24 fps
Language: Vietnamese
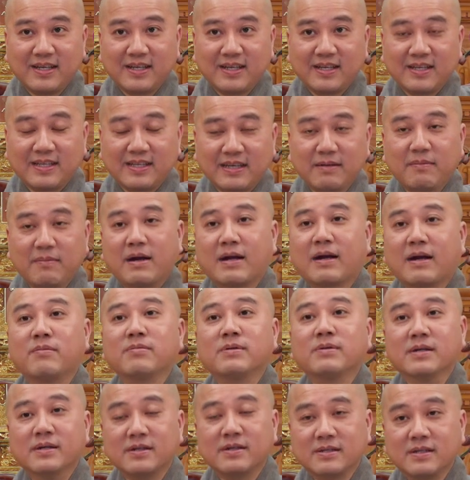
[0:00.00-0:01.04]
nhưng mà
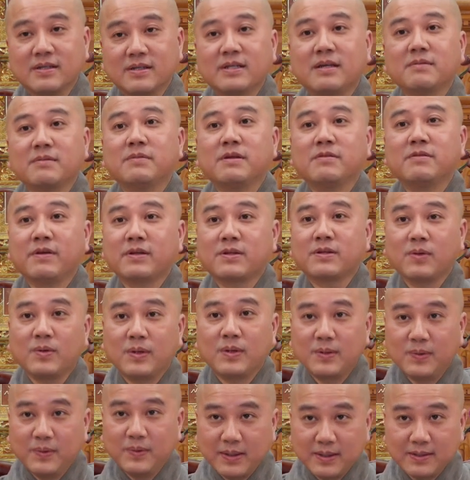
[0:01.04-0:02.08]
không được nữa thì mình phải
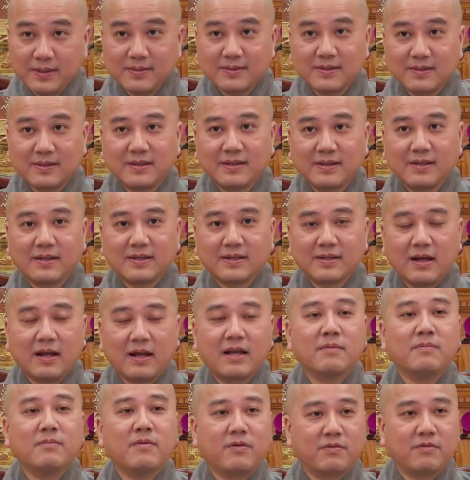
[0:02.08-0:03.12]
tùy duyên. Đó
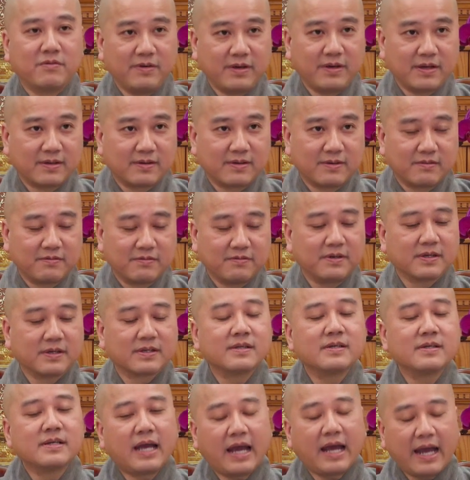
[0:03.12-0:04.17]
là một việc. Việc
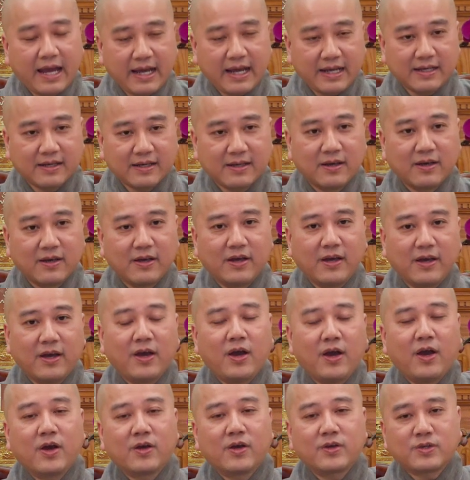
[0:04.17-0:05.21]
thứ hai,
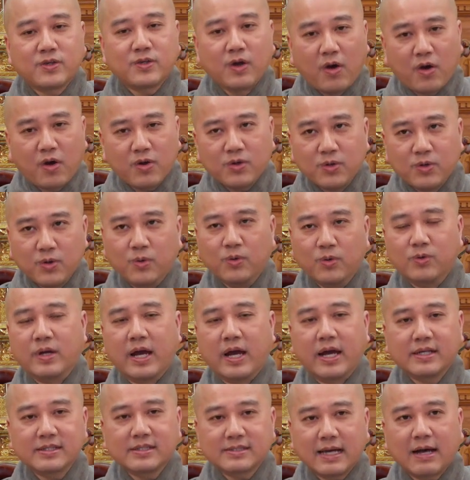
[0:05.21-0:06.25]
cho dù
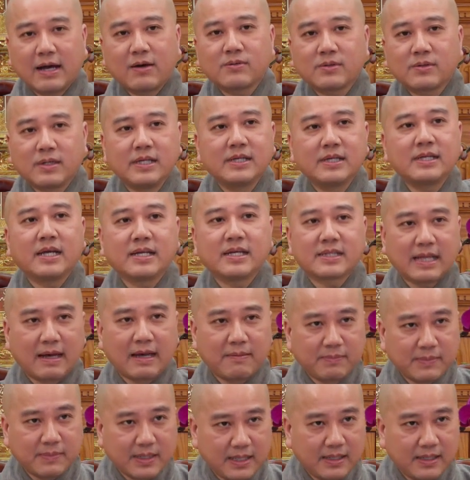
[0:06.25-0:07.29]
để sáu tiếng hay
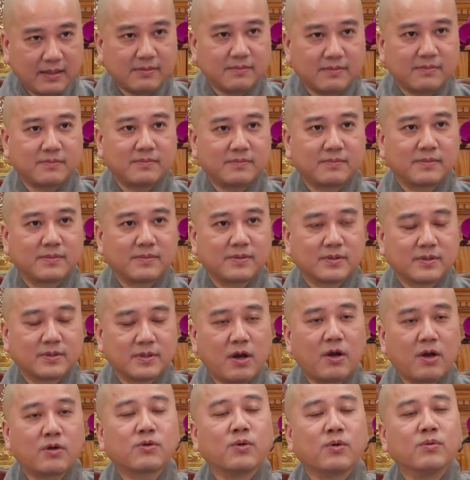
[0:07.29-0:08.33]
tám tiếng,
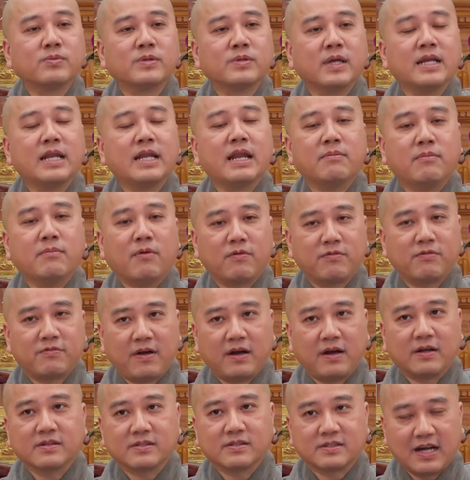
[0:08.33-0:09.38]
đó cũng chỉ là một
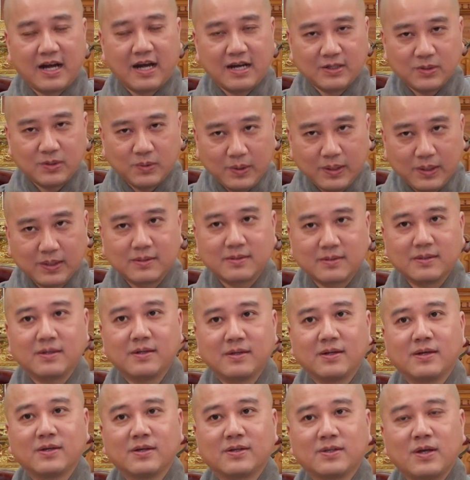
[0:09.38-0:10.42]
phần trợ duyên
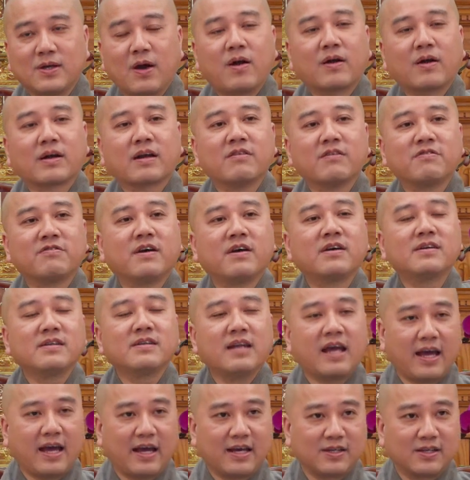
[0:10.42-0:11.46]
cho cái
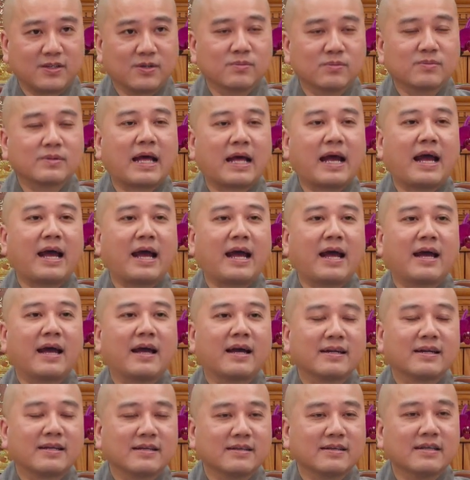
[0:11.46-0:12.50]
vấn đề chúng ta
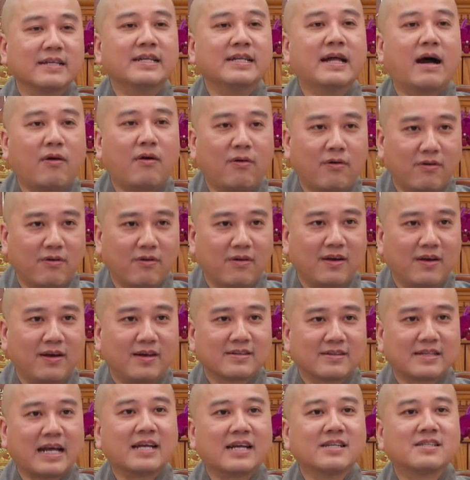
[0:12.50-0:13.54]
đi đâu,
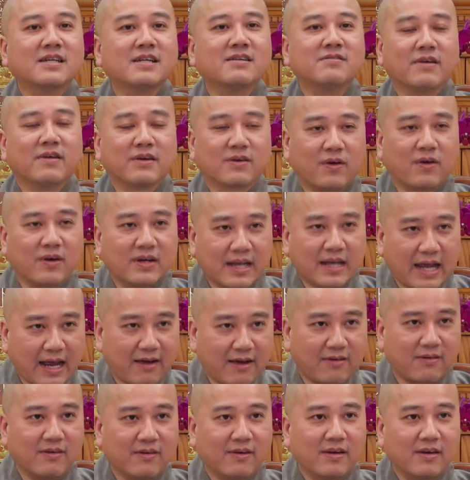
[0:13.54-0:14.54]
tái sinh về cõi nào,